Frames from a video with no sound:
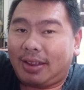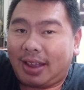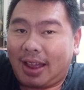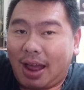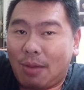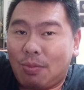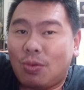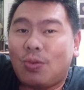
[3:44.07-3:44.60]

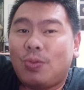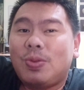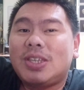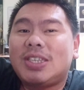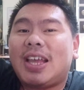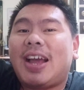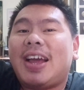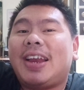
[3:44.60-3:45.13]
Kamu
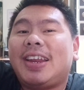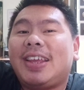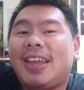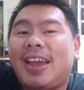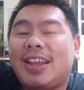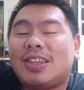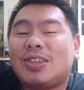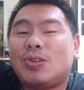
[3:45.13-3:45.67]
bisa
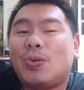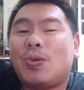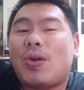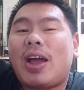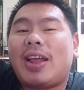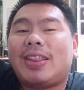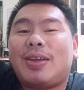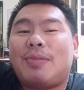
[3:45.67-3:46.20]
ngeliat
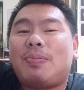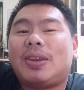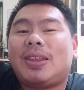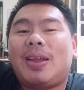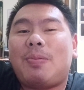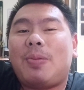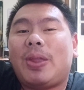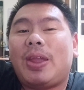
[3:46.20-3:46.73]
sulcata
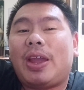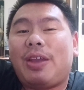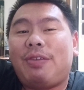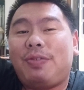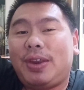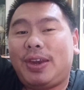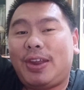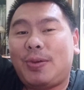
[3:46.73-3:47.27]
pertamanya
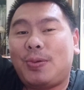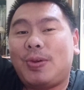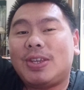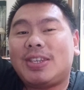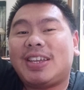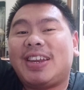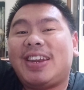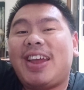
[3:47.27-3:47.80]
Kevin ya, udah
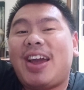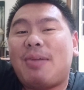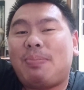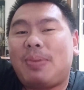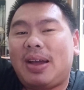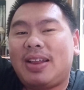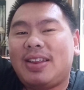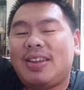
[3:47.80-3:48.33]
segede
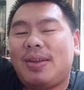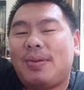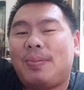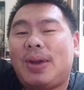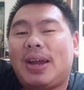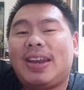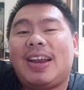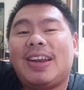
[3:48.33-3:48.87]
apa.
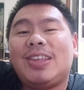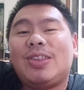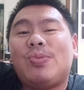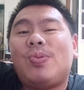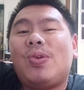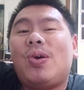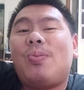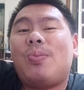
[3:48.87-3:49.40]
Padahal itu
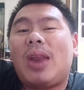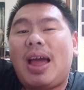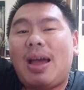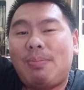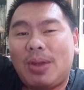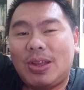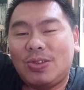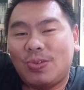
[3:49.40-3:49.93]
belum
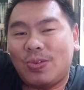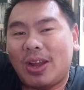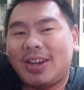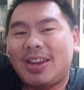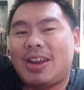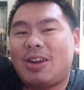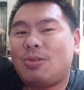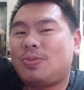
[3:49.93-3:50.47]
lama juga
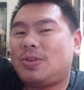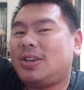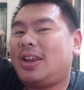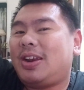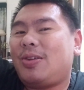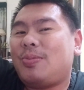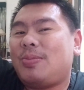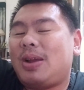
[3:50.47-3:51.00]
diadopsi
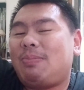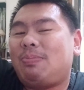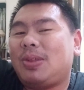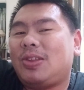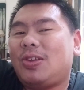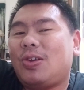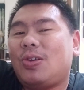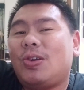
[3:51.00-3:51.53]
dari Om David
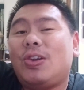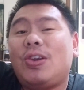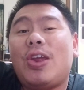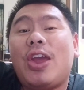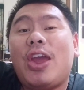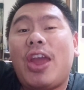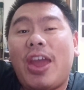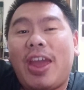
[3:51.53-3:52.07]
ya
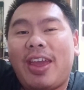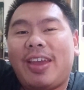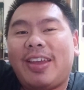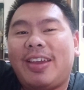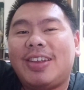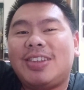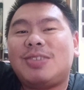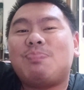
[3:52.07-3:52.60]
gede
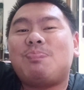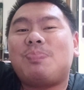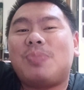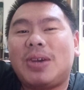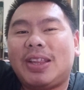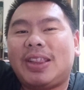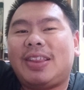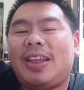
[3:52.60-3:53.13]
ya
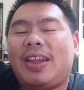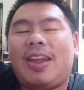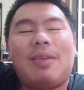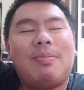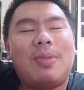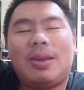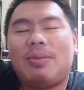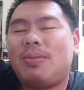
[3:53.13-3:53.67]
cepet
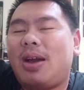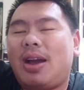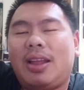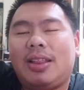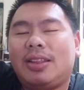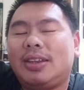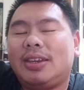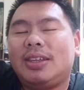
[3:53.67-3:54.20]
hebat
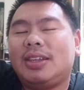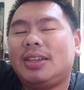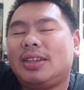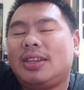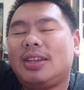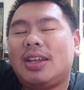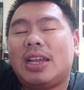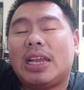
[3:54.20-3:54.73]
banget ini
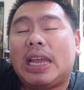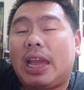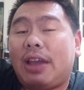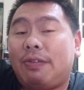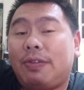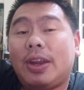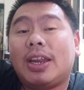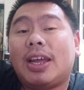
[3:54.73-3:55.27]

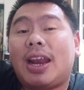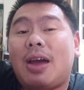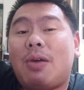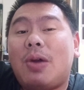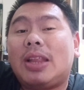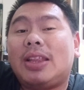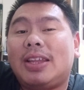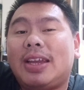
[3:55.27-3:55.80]
Kevin
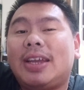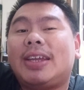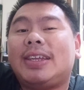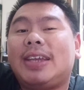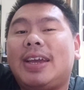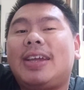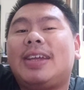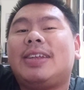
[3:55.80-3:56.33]
ngerawatnya
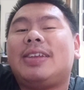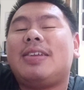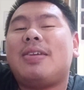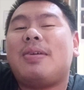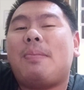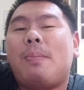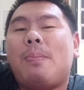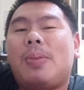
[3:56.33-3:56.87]
ya
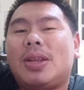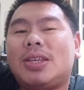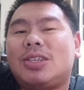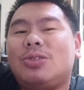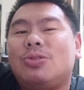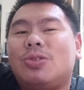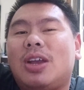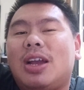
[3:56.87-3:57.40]
plus
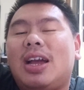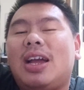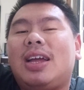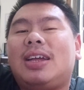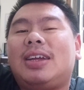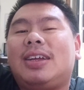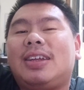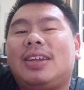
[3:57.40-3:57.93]
juga
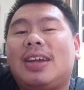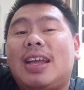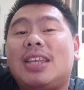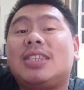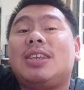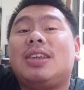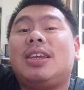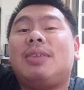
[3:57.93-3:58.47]
uh,
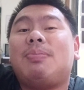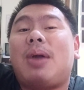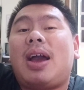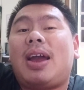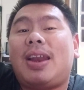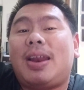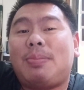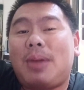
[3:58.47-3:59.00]
ngasih
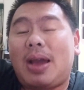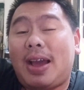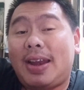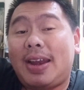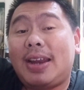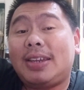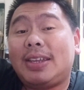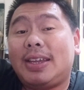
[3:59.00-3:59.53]

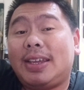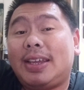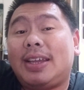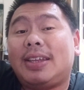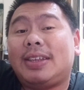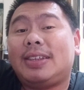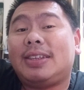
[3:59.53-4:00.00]
makanan-makanannya ya